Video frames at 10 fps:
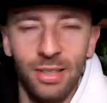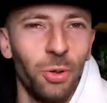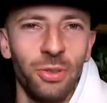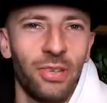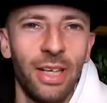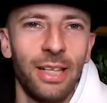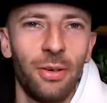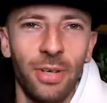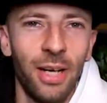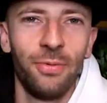Kunstleder
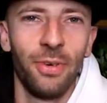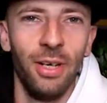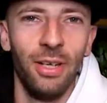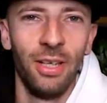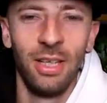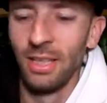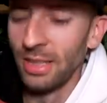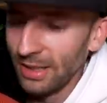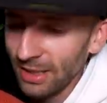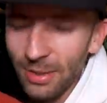auf keinen Fall.
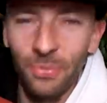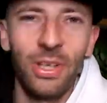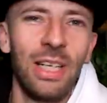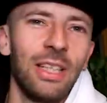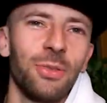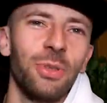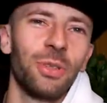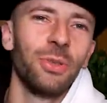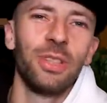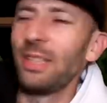Ich empfehle nicht ohne
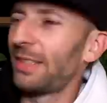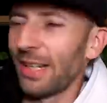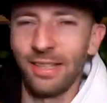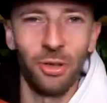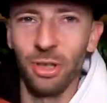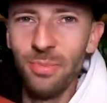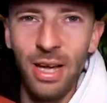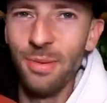Grund, ich sage es ja auch immer,